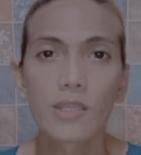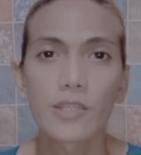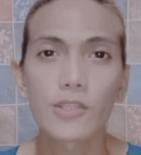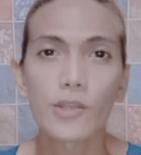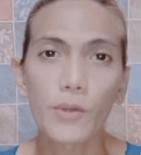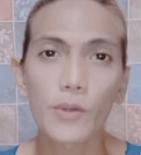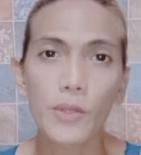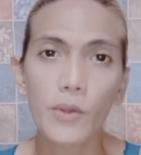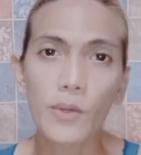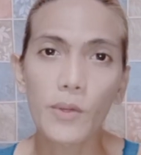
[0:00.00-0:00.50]

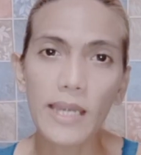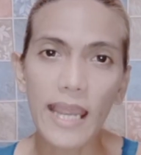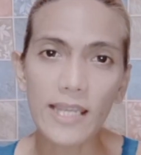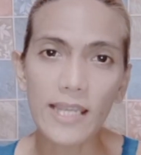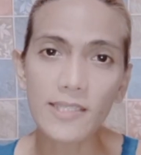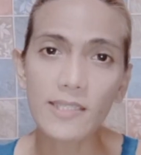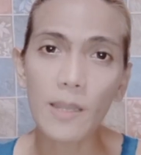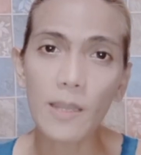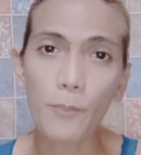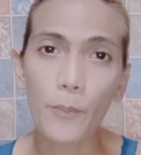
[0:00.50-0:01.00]
So, yung
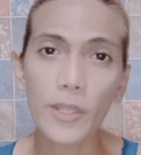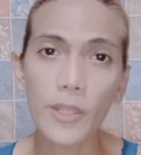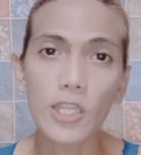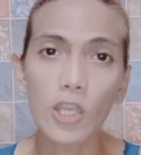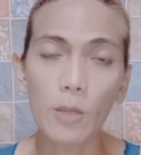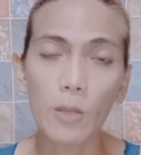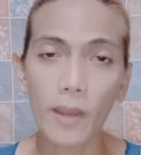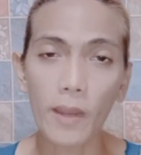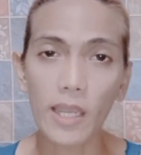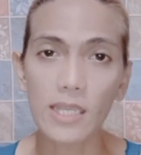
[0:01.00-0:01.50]
last na
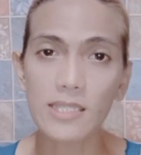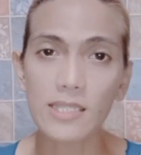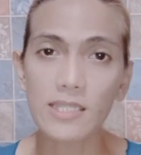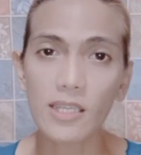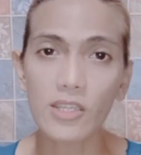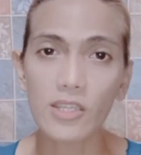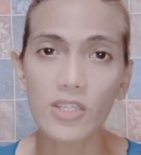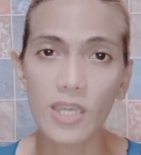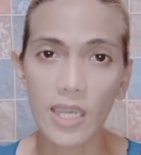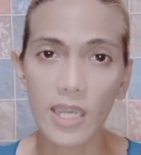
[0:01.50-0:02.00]
pwede ko pang
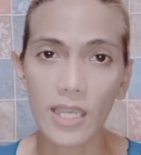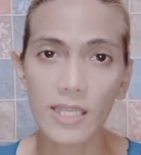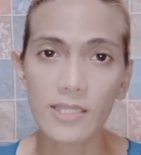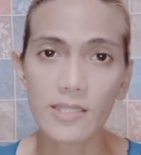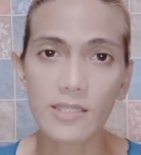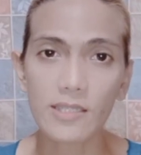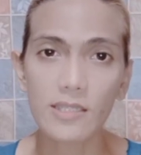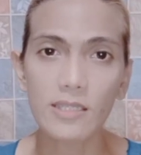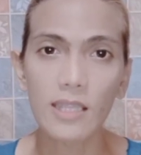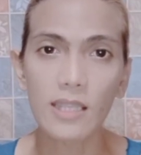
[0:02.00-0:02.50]

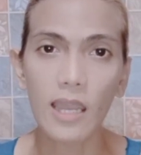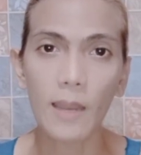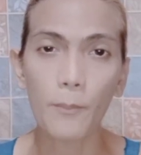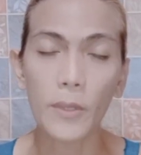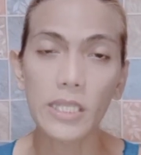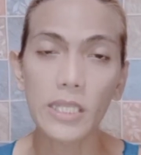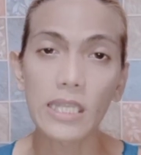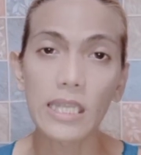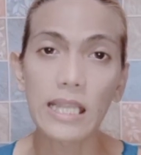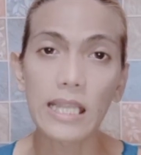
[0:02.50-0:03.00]
isuggest na
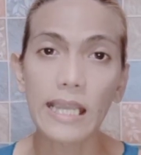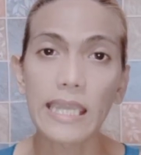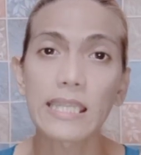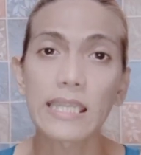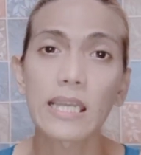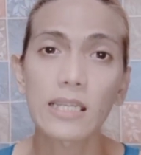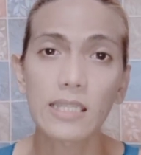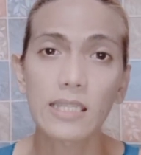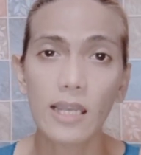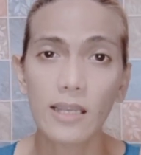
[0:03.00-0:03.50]
pwede nilang
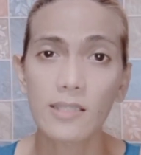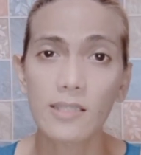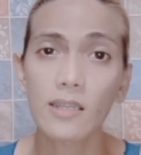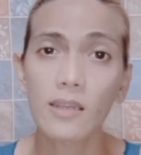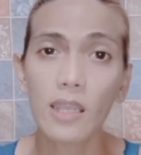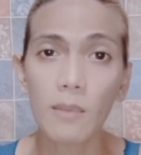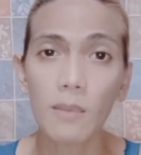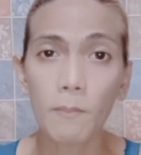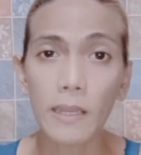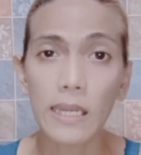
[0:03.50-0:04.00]
idagdag sa
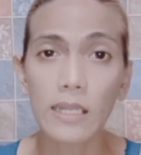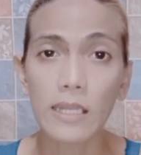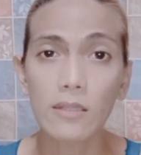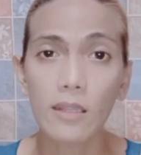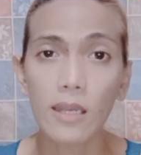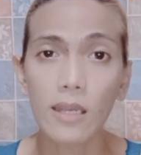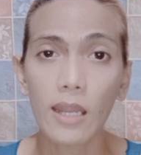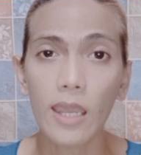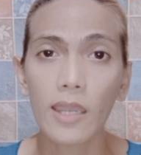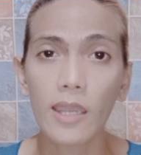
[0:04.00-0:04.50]
labeling
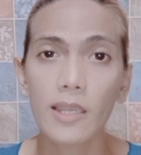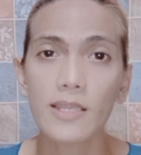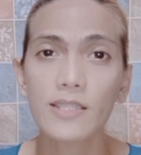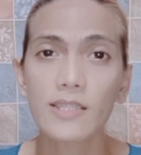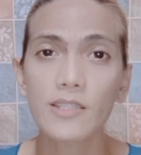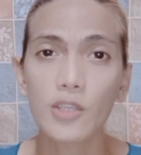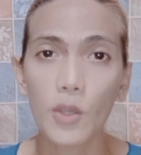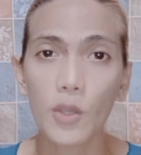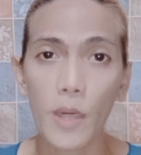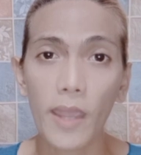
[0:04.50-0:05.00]
nila
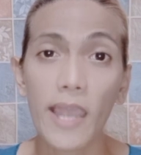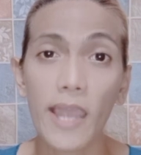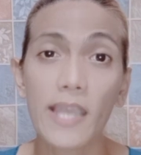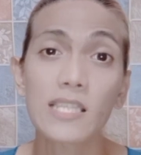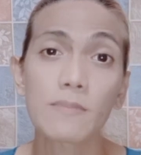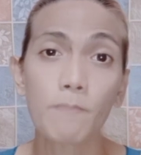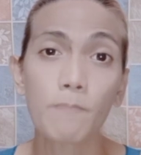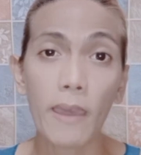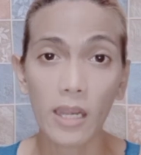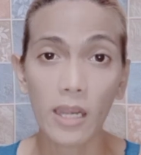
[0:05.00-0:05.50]
is yung
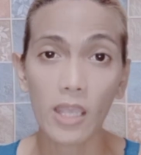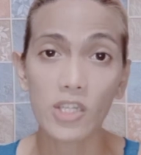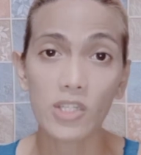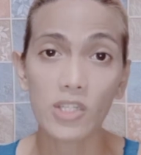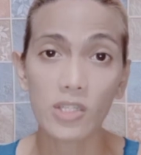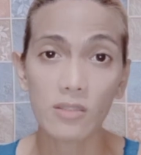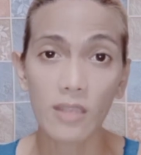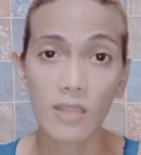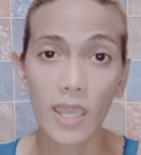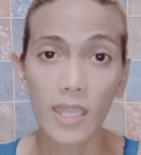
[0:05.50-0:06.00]

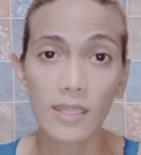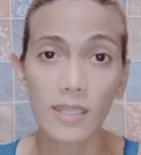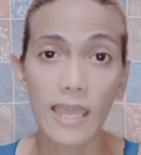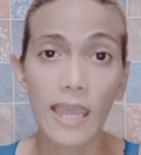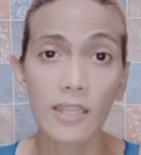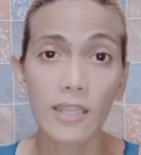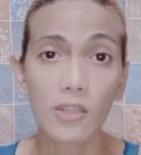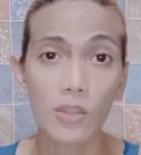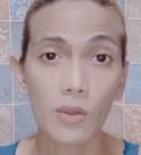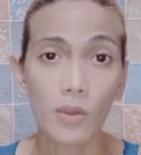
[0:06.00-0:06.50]
expiration date
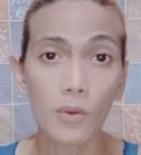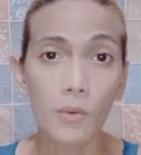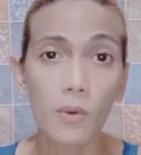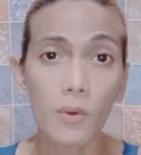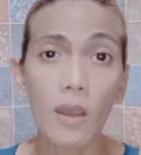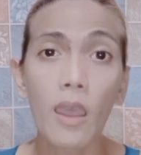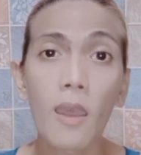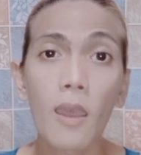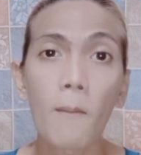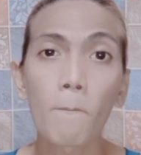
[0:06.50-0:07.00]
at
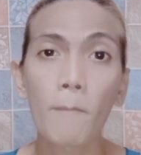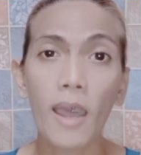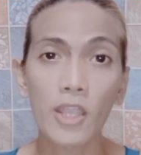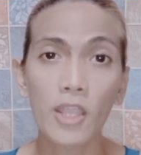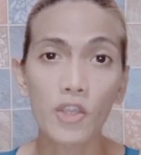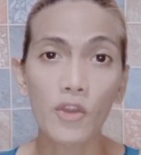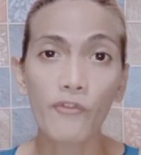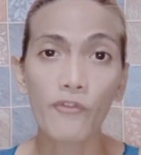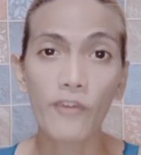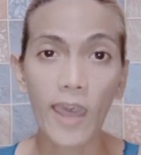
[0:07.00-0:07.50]
yung
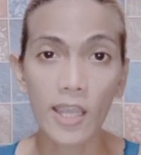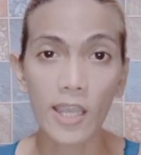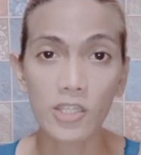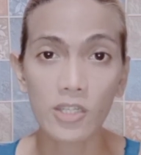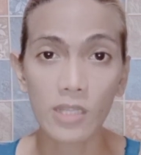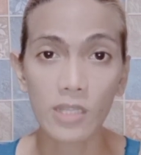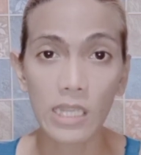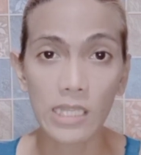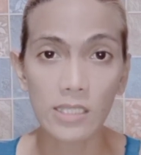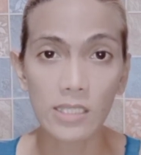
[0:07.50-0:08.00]

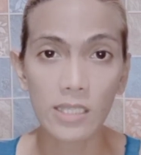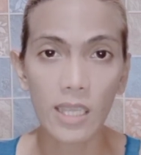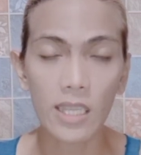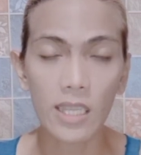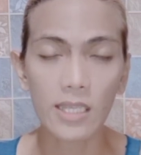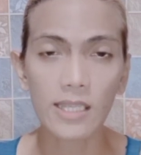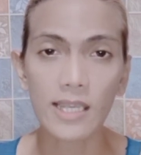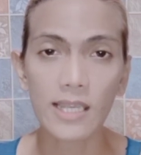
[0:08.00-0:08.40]
manufacturing date.